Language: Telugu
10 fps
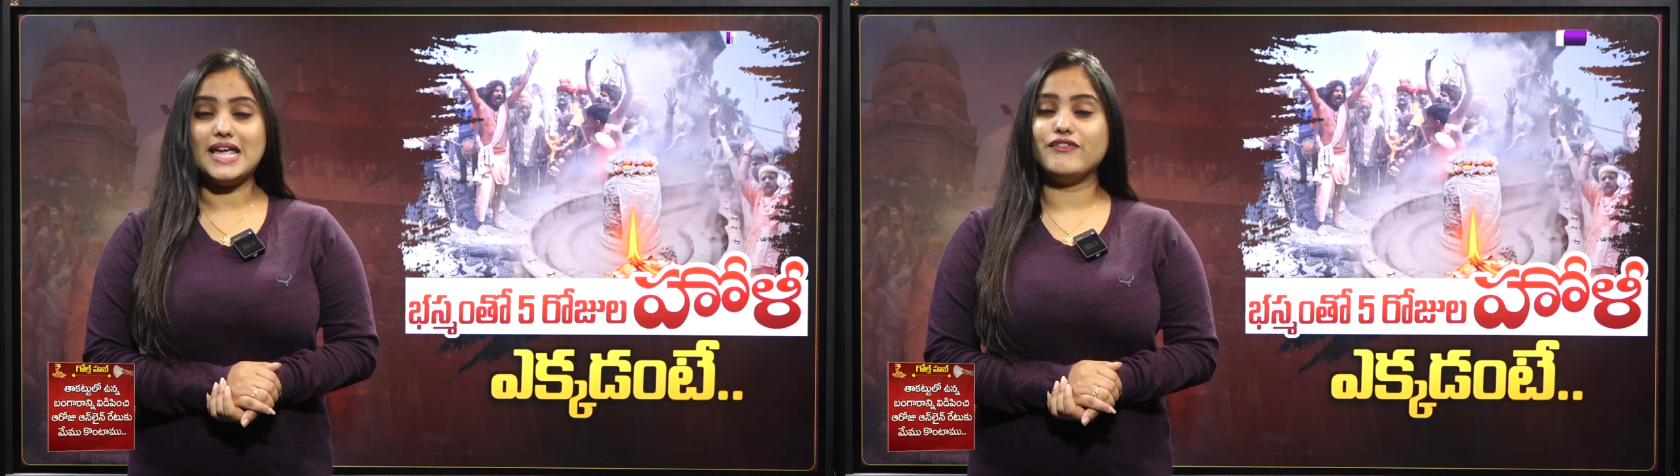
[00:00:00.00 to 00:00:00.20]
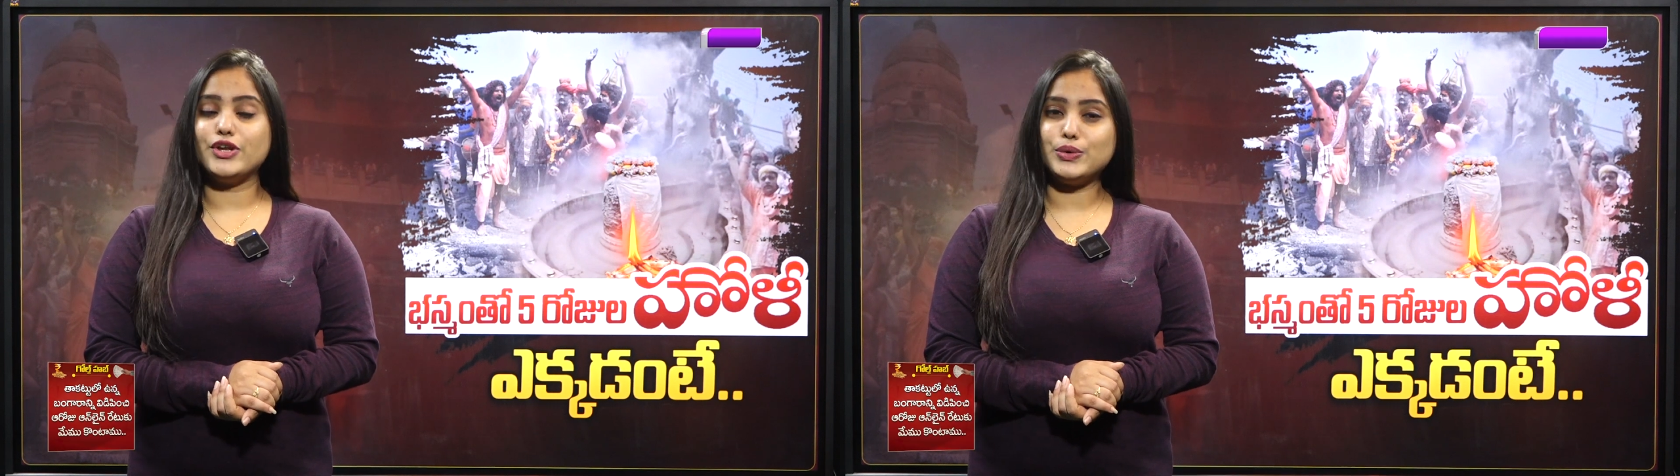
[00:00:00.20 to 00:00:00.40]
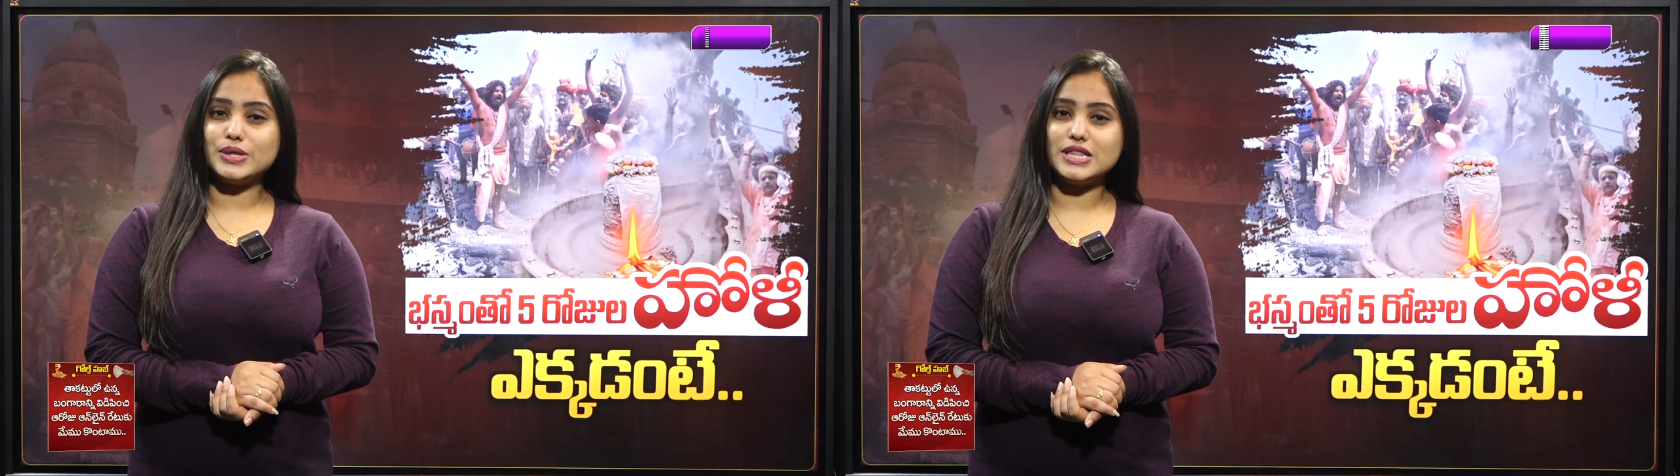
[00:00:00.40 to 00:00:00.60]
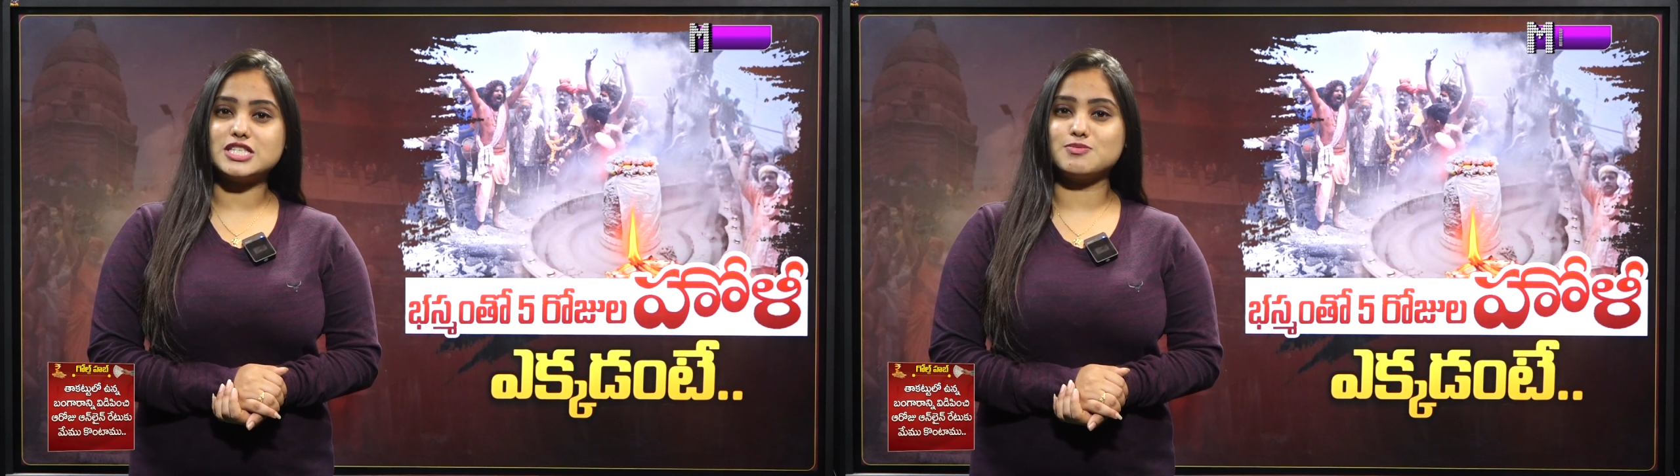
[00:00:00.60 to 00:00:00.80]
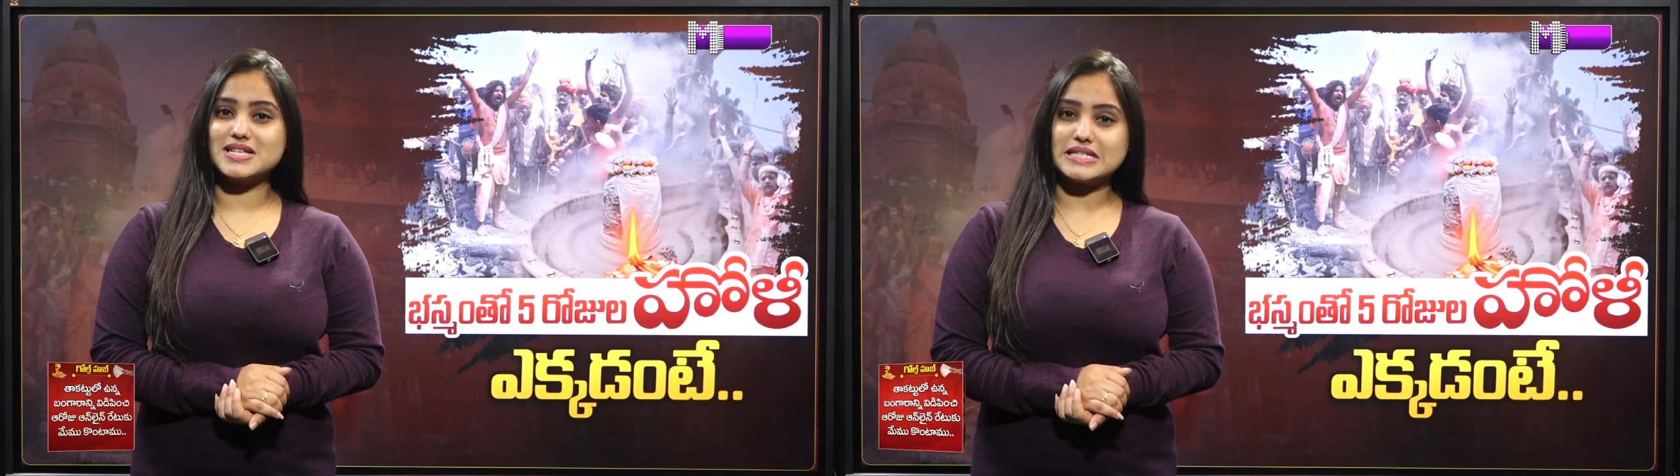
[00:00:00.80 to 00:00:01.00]
ఈ వినూత్న
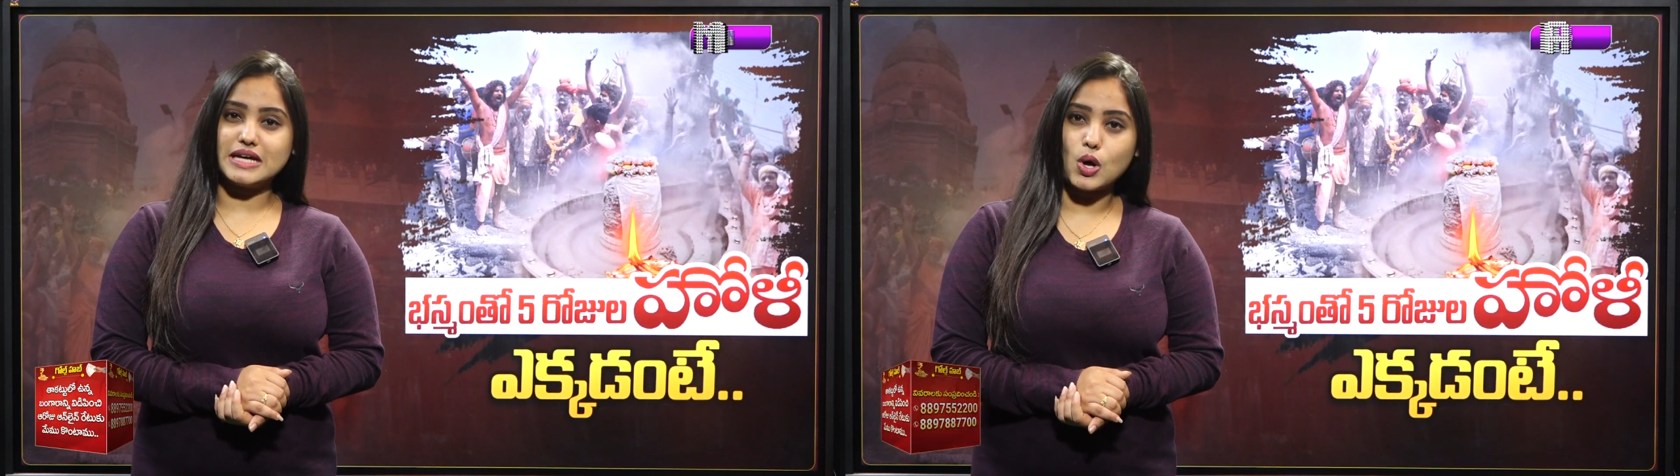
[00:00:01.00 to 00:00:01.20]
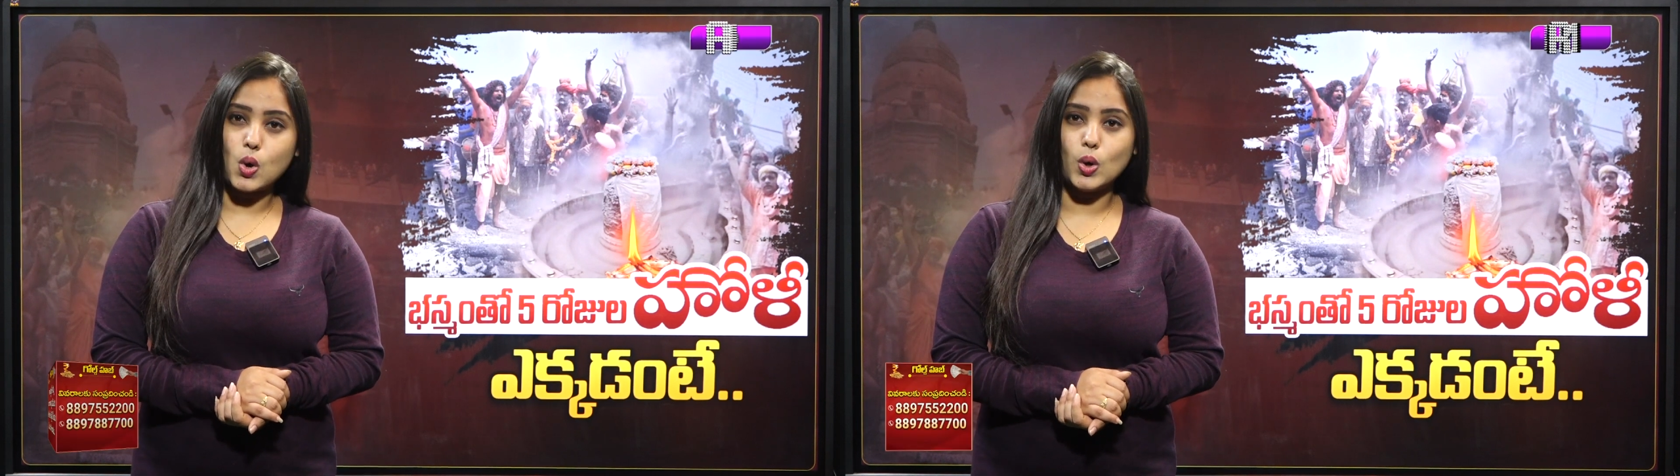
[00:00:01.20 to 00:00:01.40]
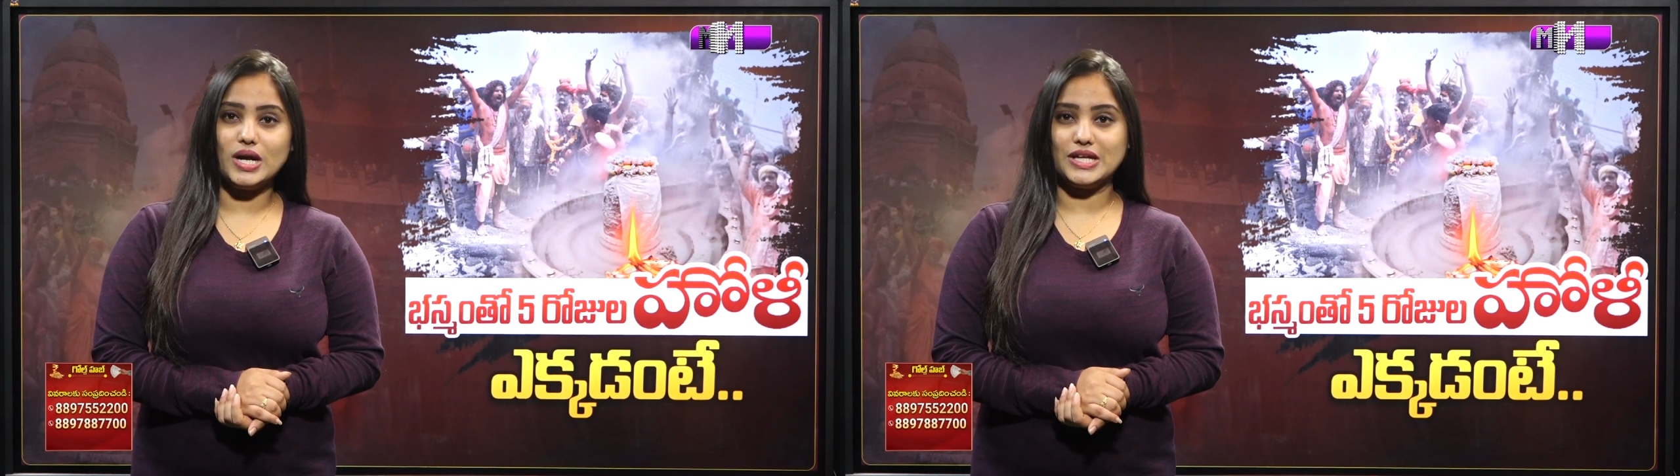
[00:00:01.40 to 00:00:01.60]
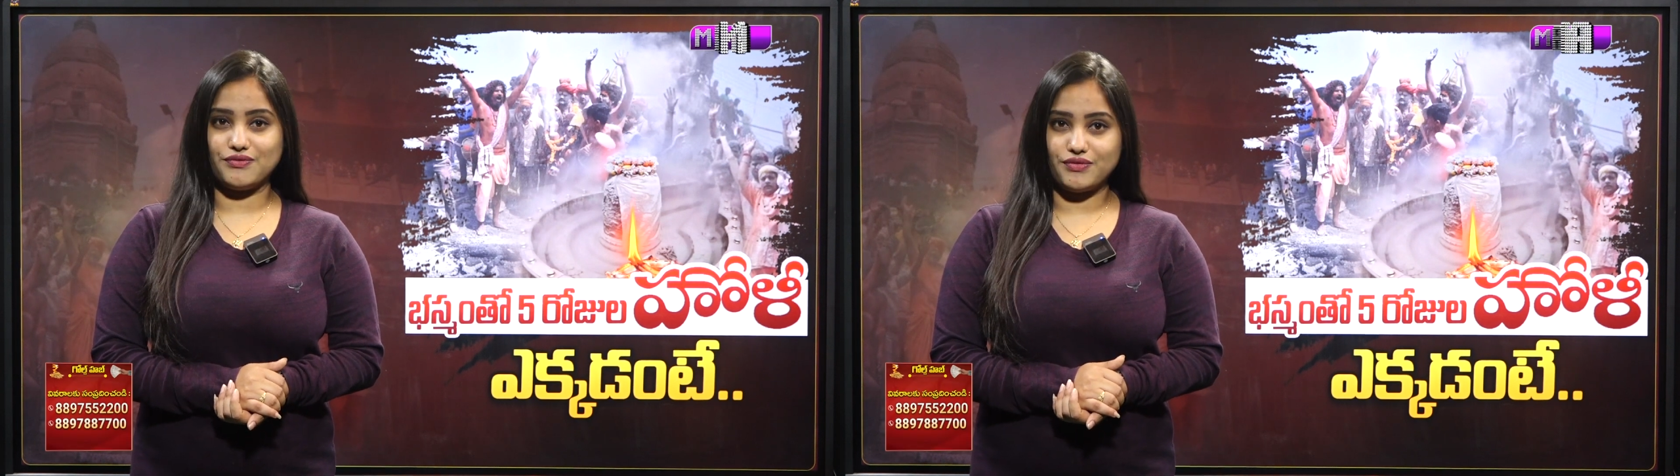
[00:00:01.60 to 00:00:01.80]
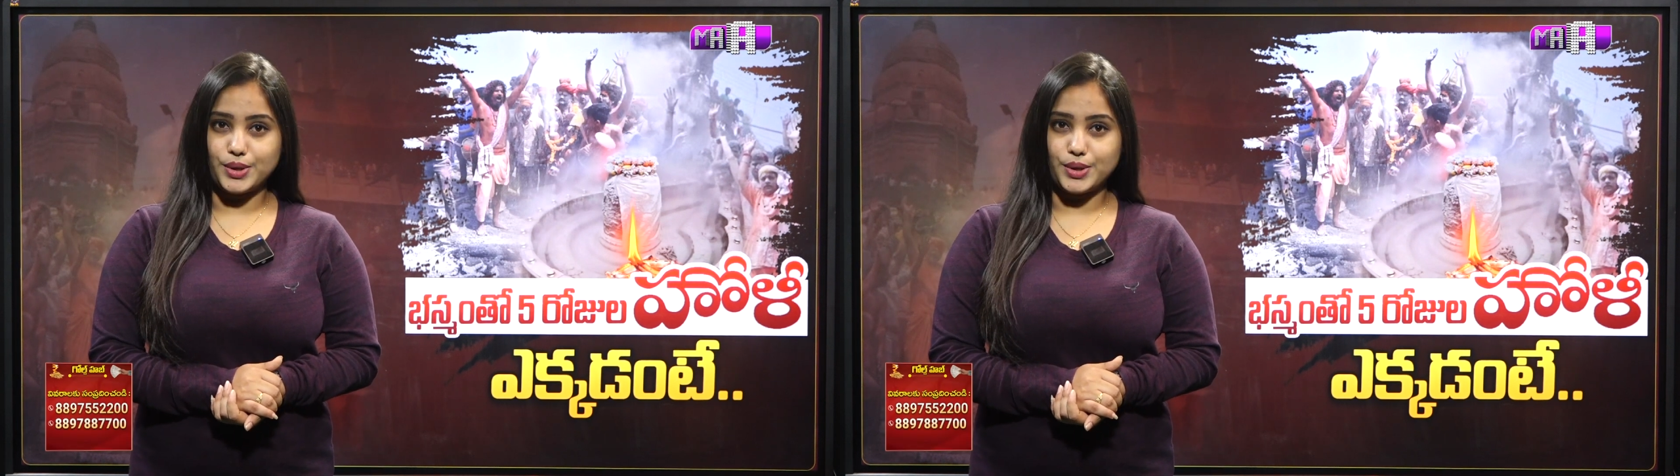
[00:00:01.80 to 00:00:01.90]
శ్మశాన హోళీ